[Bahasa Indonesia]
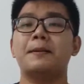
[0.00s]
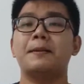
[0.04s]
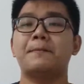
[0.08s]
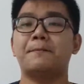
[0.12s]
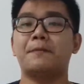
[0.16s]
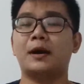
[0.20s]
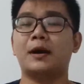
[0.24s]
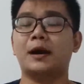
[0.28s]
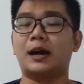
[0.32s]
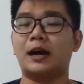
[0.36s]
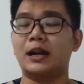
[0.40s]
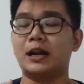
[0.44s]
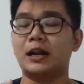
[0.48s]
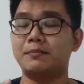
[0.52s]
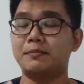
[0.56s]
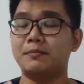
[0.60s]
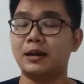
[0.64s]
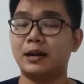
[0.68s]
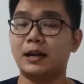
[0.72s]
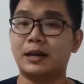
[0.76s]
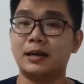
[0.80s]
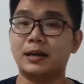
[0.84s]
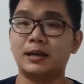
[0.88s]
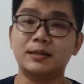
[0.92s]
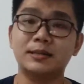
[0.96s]

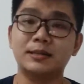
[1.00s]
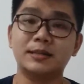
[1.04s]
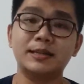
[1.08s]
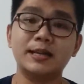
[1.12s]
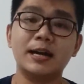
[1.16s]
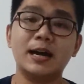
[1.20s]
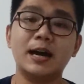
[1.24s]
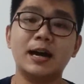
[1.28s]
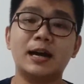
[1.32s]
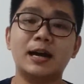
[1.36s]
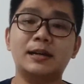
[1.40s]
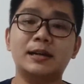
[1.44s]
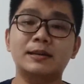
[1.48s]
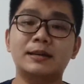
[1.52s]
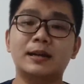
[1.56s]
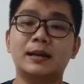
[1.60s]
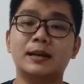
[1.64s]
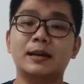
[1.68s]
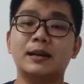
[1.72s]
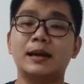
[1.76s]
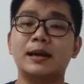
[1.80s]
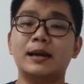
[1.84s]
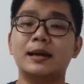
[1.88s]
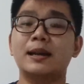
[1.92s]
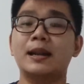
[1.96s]
makanan-makanan sehat dan
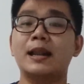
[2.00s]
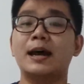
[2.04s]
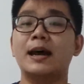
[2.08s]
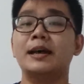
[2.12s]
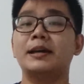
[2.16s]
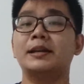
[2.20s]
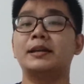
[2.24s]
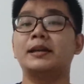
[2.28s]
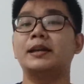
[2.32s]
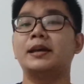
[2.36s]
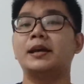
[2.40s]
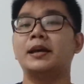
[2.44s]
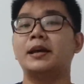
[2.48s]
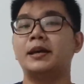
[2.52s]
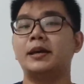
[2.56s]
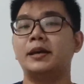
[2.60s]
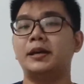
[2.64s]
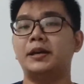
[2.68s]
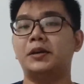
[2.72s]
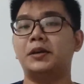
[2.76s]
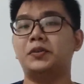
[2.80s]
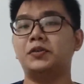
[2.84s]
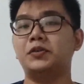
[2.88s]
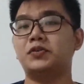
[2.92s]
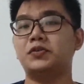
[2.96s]
lain-lain
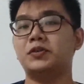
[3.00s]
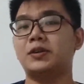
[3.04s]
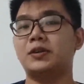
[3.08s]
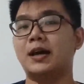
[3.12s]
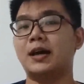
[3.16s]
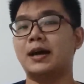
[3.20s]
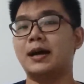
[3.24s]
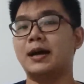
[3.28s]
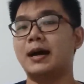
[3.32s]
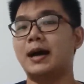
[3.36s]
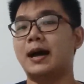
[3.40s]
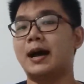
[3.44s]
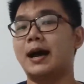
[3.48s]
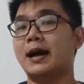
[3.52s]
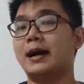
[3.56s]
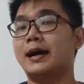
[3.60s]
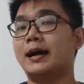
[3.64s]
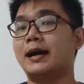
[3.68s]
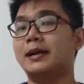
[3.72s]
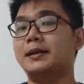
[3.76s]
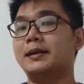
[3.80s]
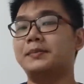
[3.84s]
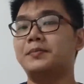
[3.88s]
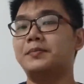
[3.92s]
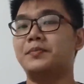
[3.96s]
itu sudah
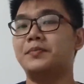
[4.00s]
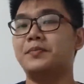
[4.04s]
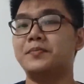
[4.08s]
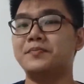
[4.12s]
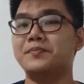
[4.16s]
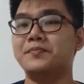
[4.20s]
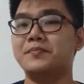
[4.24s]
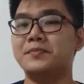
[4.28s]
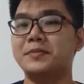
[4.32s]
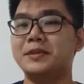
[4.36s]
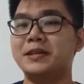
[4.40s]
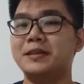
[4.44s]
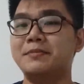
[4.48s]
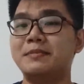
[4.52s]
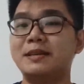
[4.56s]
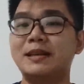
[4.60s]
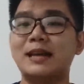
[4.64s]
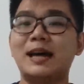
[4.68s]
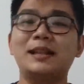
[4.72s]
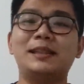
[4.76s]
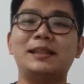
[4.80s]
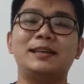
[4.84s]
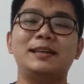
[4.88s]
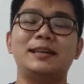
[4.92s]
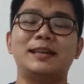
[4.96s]
akan
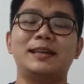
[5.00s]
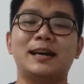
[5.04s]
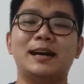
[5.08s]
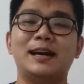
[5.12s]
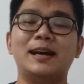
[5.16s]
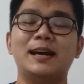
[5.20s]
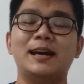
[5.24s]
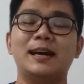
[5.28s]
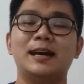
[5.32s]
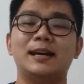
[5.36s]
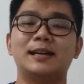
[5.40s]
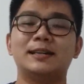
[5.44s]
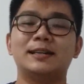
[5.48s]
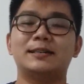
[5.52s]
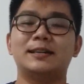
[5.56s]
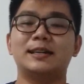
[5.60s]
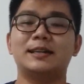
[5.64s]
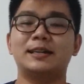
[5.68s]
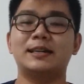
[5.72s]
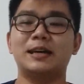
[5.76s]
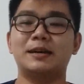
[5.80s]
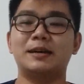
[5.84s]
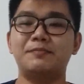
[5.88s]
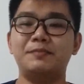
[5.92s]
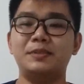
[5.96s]
diminati ya
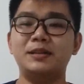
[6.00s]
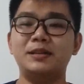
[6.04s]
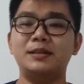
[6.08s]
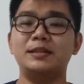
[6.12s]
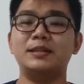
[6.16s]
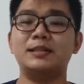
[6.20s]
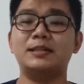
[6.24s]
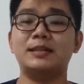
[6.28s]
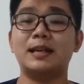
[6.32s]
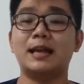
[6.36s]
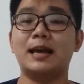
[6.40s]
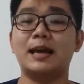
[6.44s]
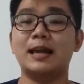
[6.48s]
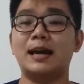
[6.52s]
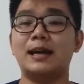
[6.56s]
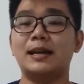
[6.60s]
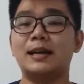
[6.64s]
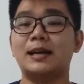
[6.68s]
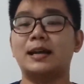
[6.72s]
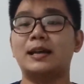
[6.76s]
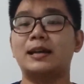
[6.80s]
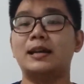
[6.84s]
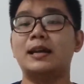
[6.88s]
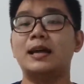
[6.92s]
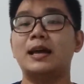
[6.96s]
sehingga bisnis
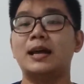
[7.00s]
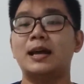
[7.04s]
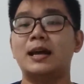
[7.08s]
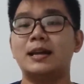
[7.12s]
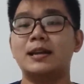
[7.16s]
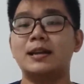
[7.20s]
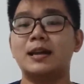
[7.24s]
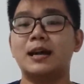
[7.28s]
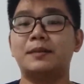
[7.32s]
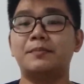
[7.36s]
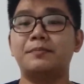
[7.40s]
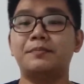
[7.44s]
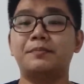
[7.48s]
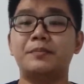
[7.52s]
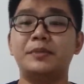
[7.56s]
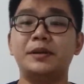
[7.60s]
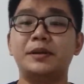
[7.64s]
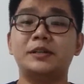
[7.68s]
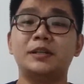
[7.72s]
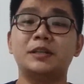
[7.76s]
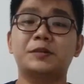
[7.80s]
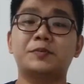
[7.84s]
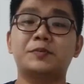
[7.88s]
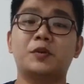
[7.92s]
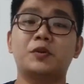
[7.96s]
layanan dan
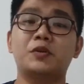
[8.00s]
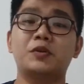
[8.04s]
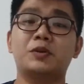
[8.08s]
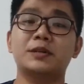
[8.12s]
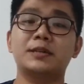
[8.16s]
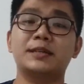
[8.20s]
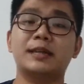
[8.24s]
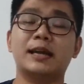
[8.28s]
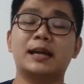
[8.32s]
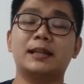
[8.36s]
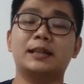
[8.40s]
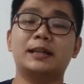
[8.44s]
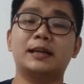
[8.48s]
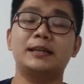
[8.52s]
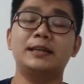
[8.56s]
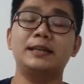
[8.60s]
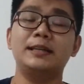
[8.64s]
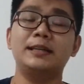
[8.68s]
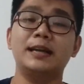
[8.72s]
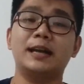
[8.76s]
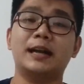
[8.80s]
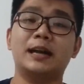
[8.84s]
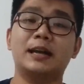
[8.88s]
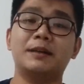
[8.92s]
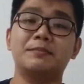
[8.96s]
bisnis produk kesehatan
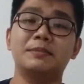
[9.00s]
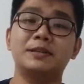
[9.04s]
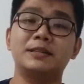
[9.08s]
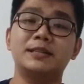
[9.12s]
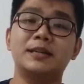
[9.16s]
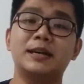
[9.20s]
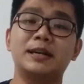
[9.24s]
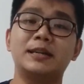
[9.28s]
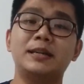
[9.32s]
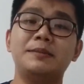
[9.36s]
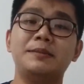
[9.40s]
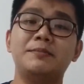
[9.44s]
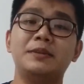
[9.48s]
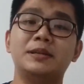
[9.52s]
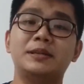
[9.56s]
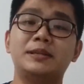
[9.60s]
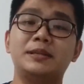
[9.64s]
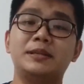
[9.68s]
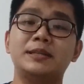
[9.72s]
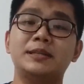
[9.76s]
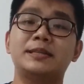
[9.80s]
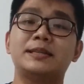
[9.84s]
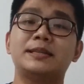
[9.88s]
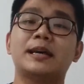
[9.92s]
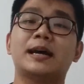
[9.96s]
ini akan menjadi
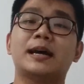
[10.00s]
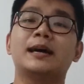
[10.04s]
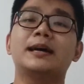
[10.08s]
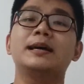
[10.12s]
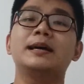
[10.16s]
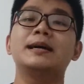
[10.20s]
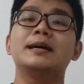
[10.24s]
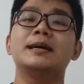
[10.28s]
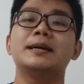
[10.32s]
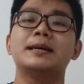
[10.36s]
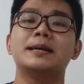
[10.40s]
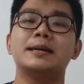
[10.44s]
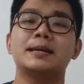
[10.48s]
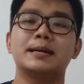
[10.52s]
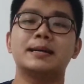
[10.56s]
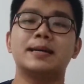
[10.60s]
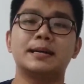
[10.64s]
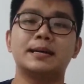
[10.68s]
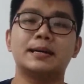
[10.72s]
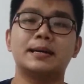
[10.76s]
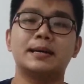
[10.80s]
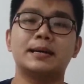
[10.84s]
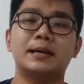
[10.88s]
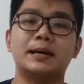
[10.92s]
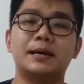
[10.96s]
bisnis yang
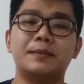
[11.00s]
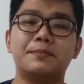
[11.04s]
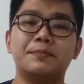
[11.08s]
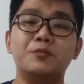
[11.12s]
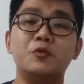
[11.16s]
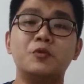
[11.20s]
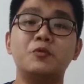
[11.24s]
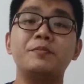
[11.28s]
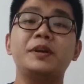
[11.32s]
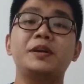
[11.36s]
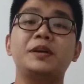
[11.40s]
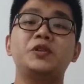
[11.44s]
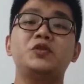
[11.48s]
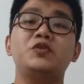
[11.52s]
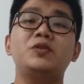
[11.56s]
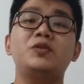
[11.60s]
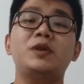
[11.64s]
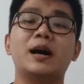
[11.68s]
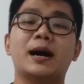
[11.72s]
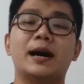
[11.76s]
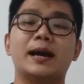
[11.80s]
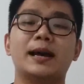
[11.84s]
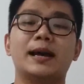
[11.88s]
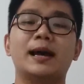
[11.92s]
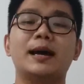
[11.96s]
uh, booming
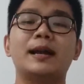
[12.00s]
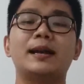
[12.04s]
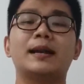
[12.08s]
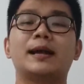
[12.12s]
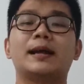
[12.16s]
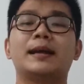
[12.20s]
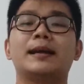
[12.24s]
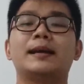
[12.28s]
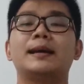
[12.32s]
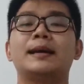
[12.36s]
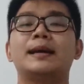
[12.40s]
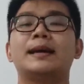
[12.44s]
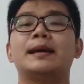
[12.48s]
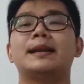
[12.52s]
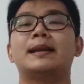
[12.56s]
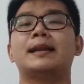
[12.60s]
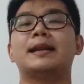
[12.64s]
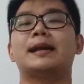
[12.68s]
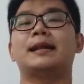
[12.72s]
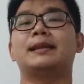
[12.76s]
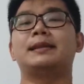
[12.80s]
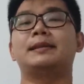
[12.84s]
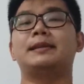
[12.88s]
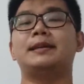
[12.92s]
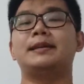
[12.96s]
juga ya nah
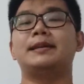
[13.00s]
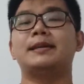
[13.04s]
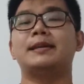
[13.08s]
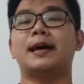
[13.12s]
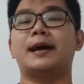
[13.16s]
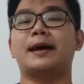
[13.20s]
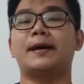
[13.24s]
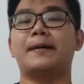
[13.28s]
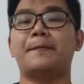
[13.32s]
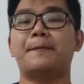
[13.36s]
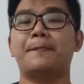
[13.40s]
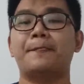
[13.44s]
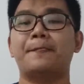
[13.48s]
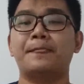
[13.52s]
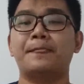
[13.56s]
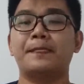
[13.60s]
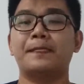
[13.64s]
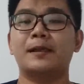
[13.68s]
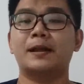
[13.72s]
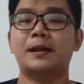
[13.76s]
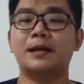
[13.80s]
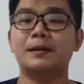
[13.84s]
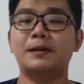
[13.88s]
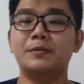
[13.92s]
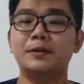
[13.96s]
nantinya
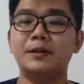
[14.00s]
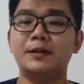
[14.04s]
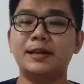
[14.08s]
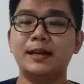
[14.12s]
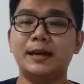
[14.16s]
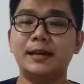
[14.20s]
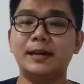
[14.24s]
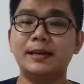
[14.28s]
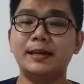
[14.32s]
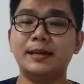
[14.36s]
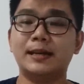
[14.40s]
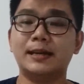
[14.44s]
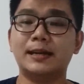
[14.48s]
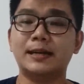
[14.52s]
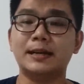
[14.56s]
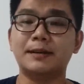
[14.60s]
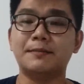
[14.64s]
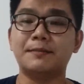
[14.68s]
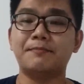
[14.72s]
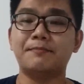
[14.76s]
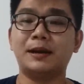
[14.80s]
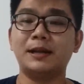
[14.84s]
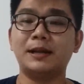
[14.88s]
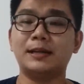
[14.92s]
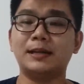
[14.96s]
kemudian yang
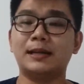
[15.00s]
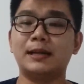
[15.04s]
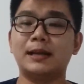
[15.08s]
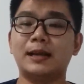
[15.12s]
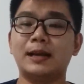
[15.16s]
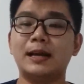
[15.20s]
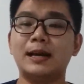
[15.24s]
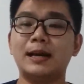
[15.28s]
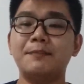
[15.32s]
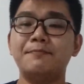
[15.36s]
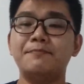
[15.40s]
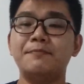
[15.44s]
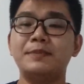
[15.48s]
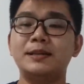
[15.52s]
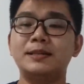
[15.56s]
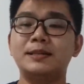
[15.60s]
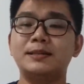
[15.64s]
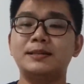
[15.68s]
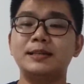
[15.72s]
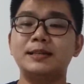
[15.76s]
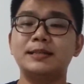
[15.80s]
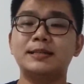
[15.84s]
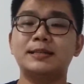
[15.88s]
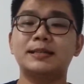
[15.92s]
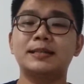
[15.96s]
keempat adalah
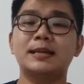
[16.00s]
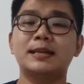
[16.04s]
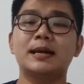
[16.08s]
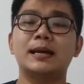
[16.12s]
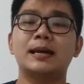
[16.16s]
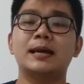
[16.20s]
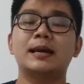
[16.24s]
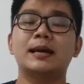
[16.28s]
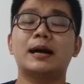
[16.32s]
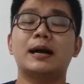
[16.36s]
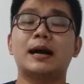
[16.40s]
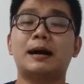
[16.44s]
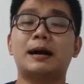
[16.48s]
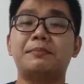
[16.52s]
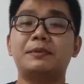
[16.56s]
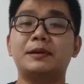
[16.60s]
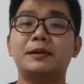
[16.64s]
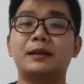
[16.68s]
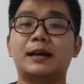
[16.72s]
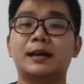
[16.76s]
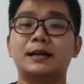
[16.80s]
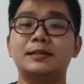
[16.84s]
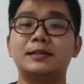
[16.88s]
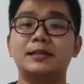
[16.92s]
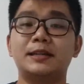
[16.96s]
bisnis
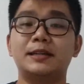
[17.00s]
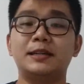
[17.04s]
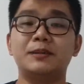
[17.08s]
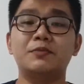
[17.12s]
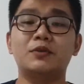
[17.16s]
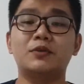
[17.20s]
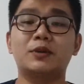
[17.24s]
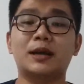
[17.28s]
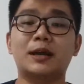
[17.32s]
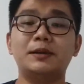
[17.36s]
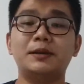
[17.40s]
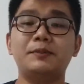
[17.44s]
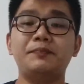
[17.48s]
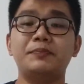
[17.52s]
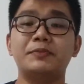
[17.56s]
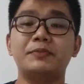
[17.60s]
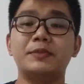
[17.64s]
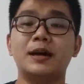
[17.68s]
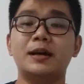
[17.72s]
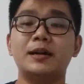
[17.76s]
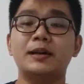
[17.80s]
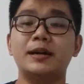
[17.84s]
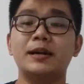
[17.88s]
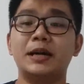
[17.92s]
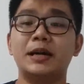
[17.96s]
aplikasi hiburan
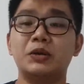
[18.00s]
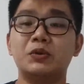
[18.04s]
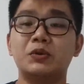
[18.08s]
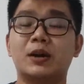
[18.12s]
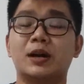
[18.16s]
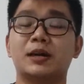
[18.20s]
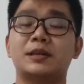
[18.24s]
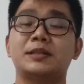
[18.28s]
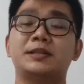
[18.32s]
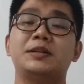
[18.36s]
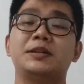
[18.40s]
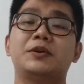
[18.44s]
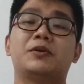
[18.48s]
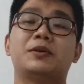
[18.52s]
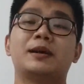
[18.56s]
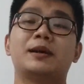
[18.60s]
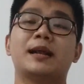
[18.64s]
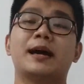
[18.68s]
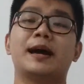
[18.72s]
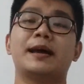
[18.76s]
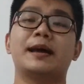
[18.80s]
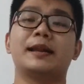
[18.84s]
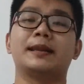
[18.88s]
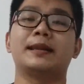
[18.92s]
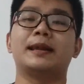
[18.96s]
dan edukasi
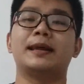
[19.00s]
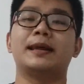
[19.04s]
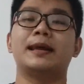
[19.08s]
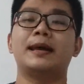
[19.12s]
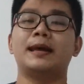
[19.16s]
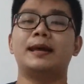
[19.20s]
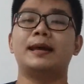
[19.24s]
online.